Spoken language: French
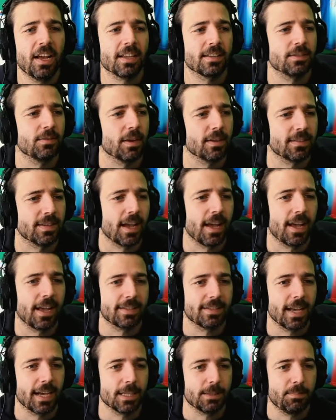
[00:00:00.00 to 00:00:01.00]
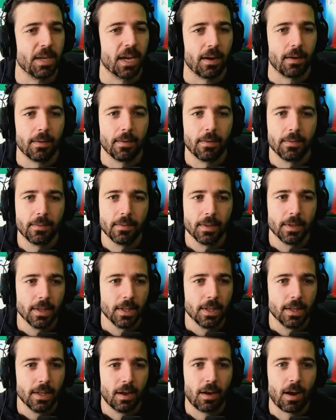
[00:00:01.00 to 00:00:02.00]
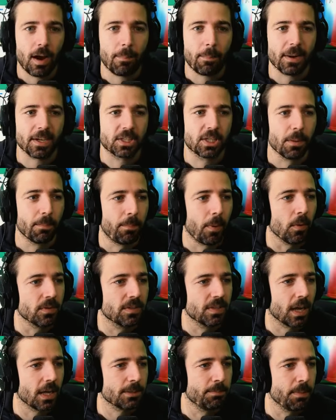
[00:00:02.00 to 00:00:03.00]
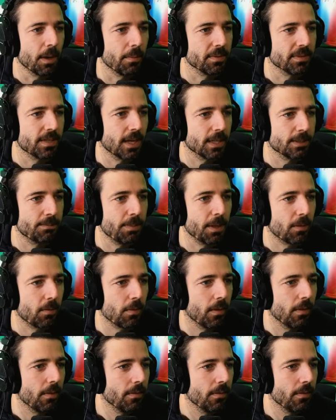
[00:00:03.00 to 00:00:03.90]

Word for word: tu vois, ça, ça respire. Alors après, je sais pas où ça respire, mais ça respire quoi.